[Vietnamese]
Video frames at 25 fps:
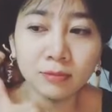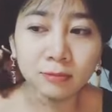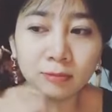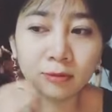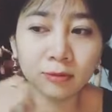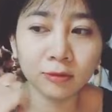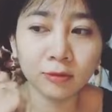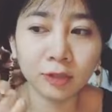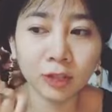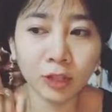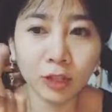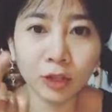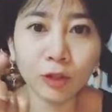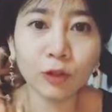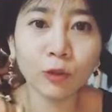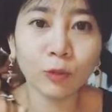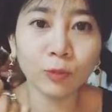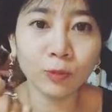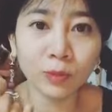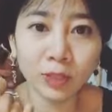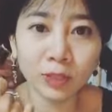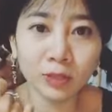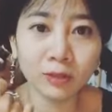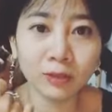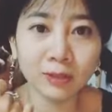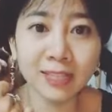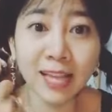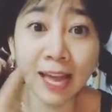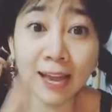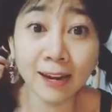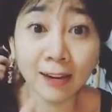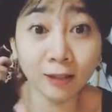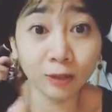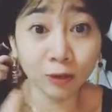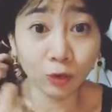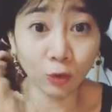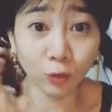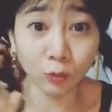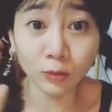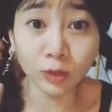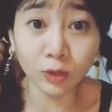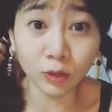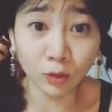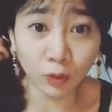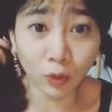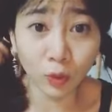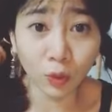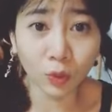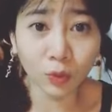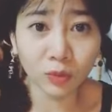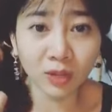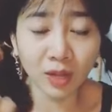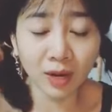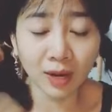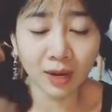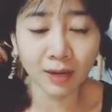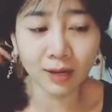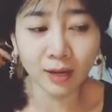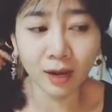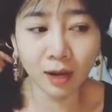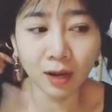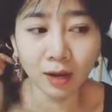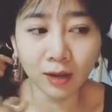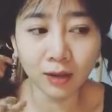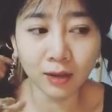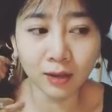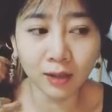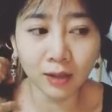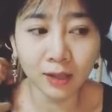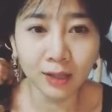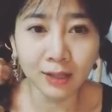người yêu cũng được gia đình cũng được luôn tức là nó